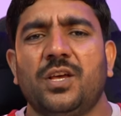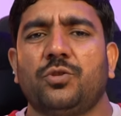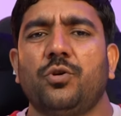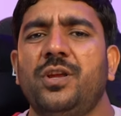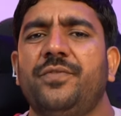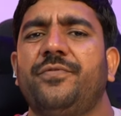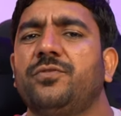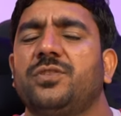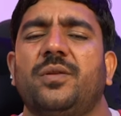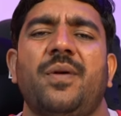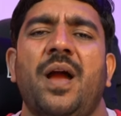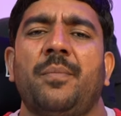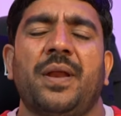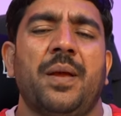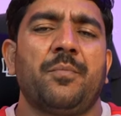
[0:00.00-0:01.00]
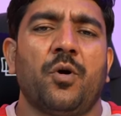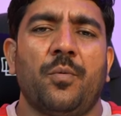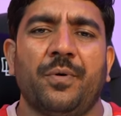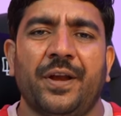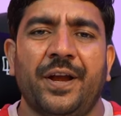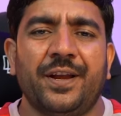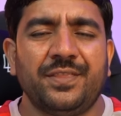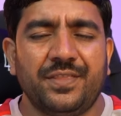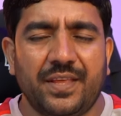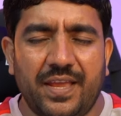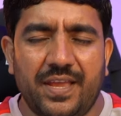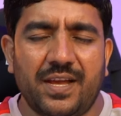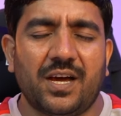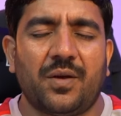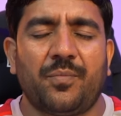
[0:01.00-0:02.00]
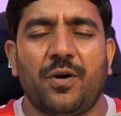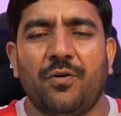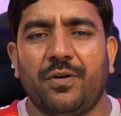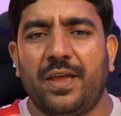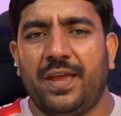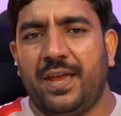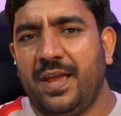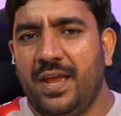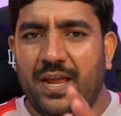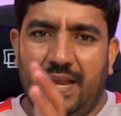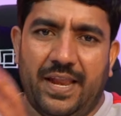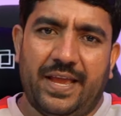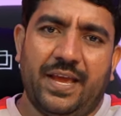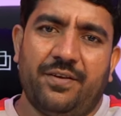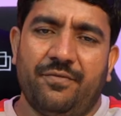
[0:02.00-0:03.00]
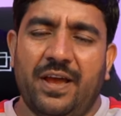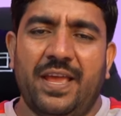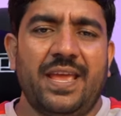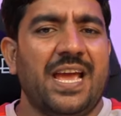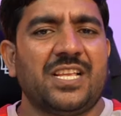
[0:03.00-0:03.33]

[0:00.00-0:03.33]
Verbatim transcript: तो इन फ्यूचर में आप रैम को अपग्रेड नहीं कर पाओगे लेकिन वहीं